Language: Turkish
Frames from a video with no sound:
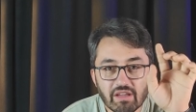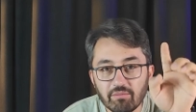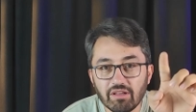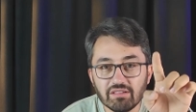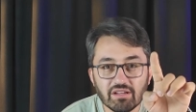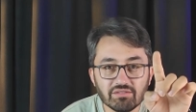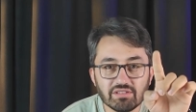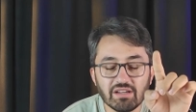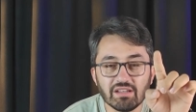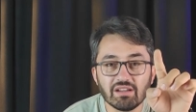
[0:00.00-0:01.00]
Ama Allahu
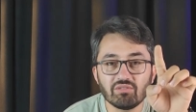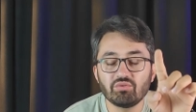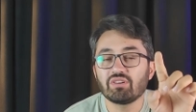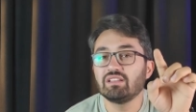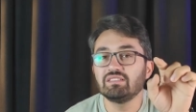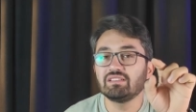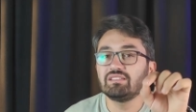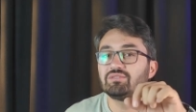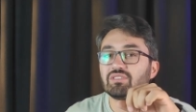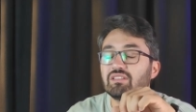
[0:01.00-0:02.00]
Teala Kur'an'da
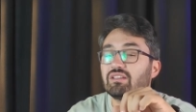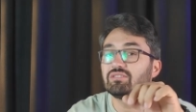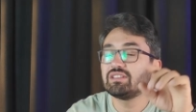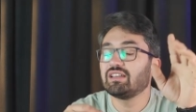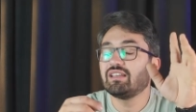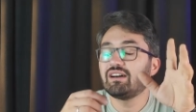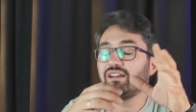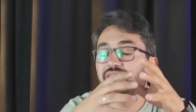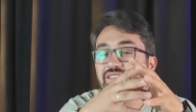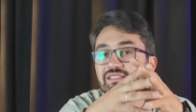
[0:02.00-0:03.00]
ne diyor? Allahu Teala
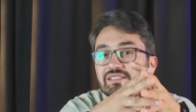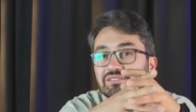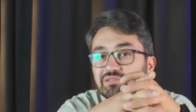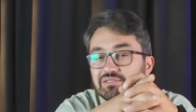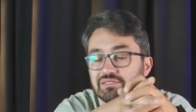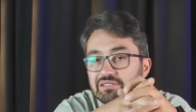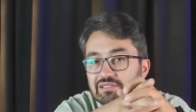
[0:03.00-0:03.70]
ayette ne diyor?